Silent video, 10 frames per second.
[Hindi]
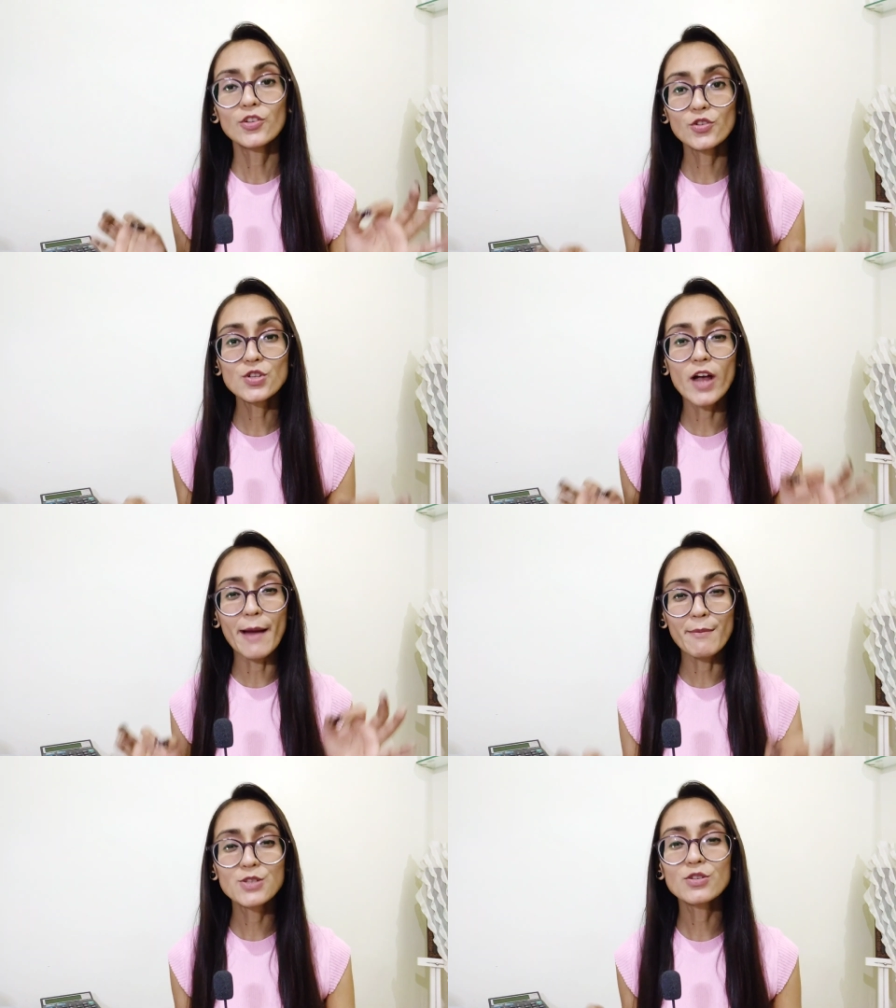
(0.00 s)
तो दोस्तों
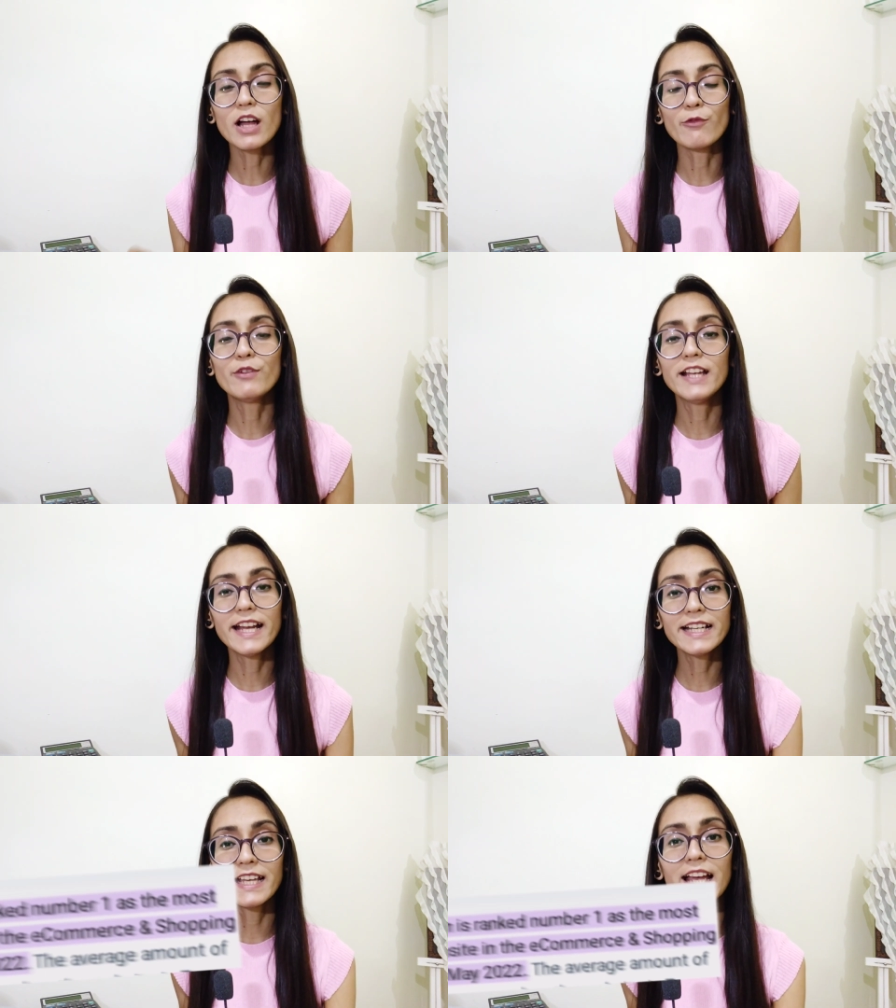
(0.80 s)
अमेजोन
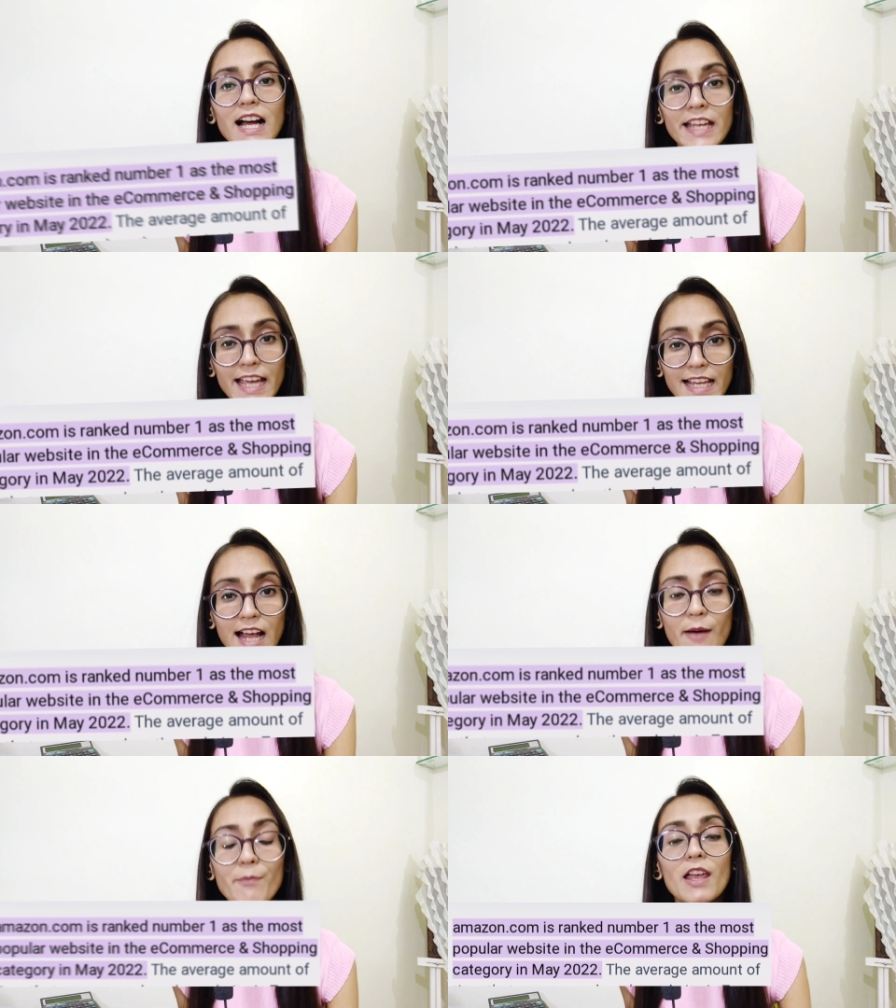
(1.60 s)
अफिलियट ही
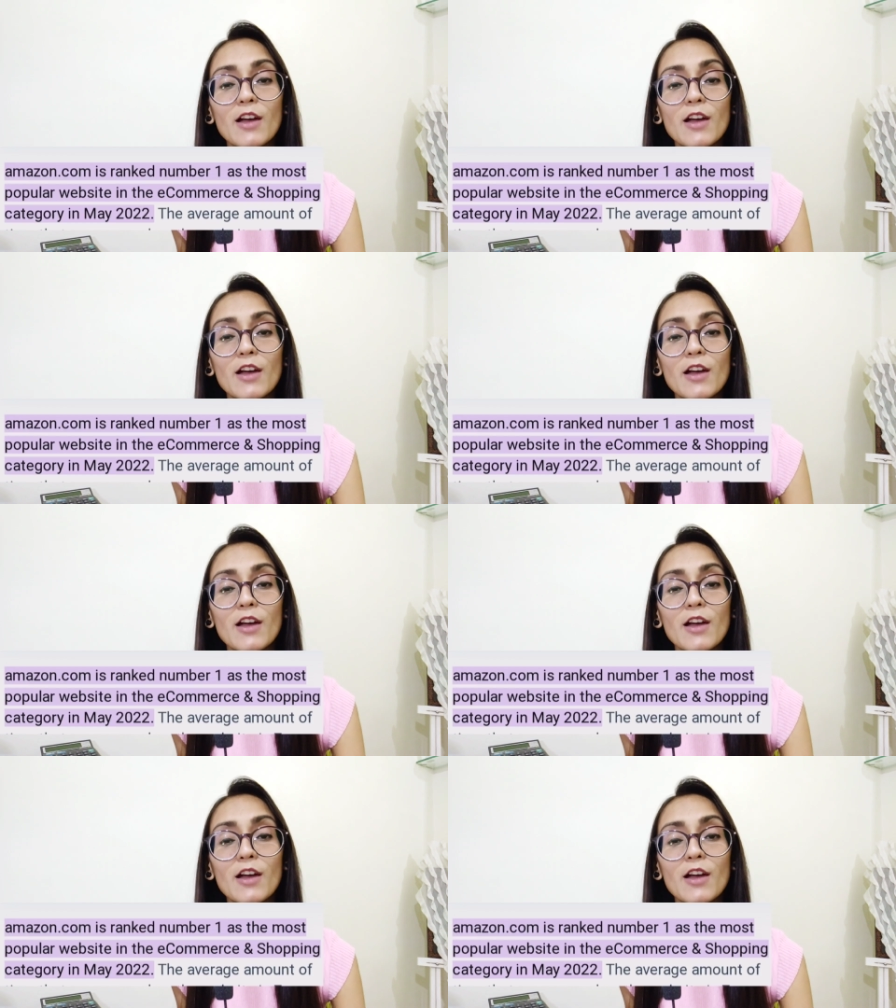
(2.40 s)
अकेला